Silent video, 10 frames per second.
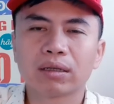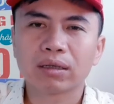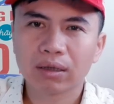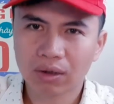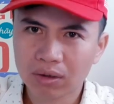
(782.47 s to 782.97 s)

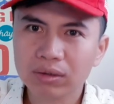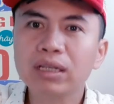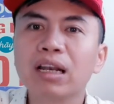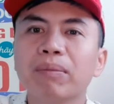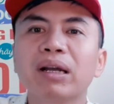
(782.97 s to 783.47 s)
đó
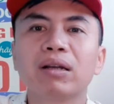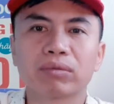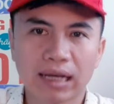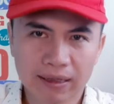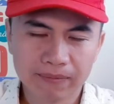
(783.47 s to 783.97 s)
chính là bất
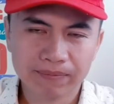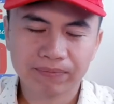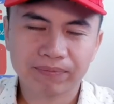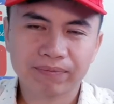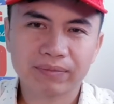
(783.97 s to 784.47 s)
động sản
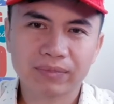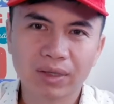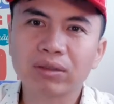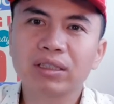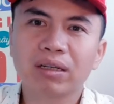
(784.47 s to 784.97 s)

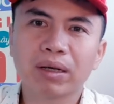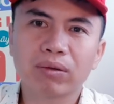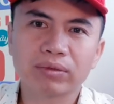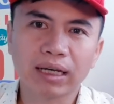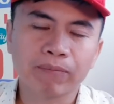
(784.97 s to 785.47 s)
đó chính là bất
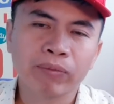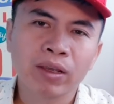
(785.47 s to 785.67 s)
động sản